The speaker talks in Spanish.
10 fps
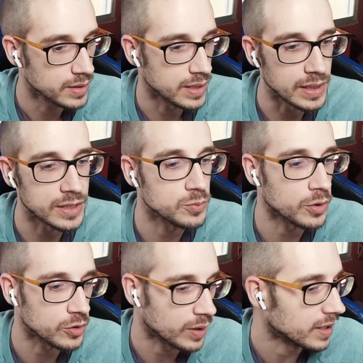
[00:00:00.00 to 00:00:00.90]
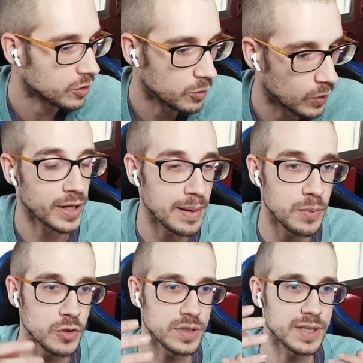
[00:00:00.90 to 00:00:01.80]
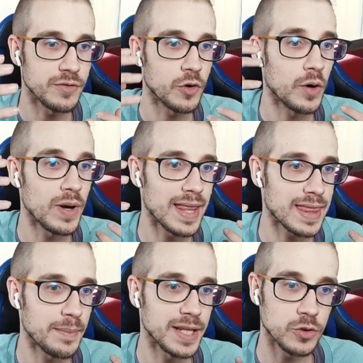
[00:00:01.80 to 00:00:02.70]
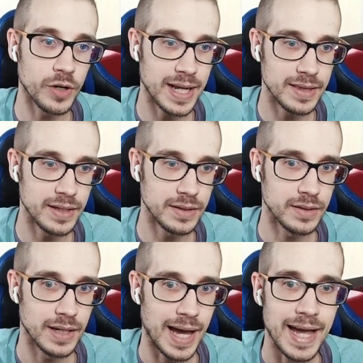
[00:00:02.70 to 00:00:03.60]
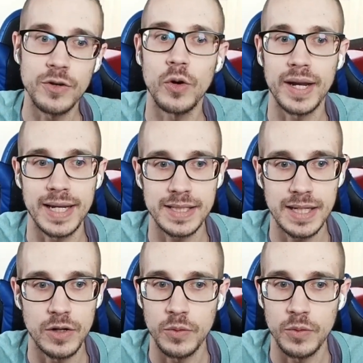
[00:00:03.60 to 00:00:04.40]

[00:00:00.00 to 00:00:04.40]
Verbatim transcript: Y es un poquito ahí como lo Por ejemplo, si fuera un lanzamiento grande, ahí no lo haría así.